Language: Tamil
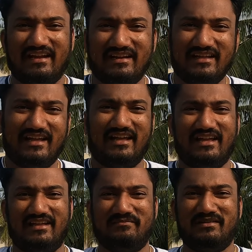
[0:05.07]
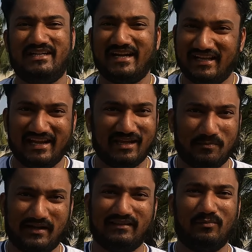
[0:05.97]
அண்ட் டைட்டில் uh,
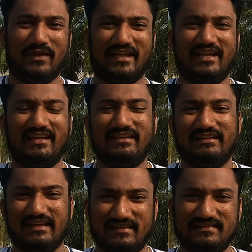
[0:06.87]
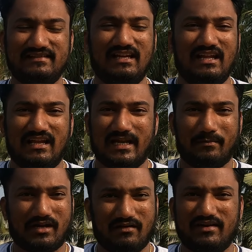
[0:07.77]
நீங்கள் பார்த்துருப்பீங்க எஸ்
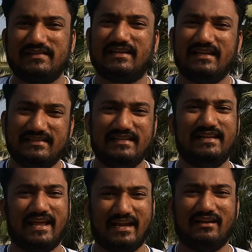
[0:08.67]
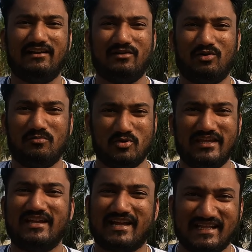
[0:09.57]
நம்ம கவாசாக்கி ஜி நைன் ஹண்ட்ரடோட
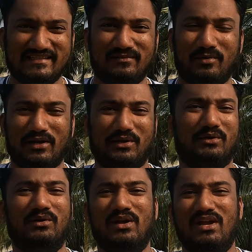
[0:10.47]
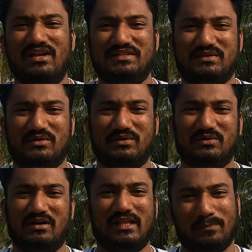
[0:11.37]
புக்கிங்கை கேன்சல் பண்ணிட்டோம் ஸோ
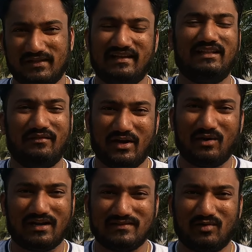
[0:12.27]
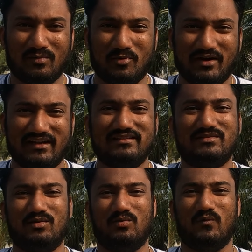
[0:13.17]
அதை பற்றி தான் இந்த வீடியோவில் நான் சொல்ல போகிறேன்
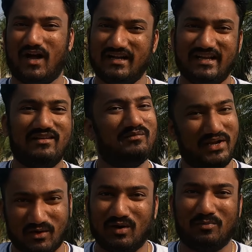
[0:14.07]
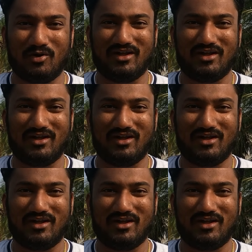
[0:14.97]
ஸோ வாங்க வீடியோக்குள்ளே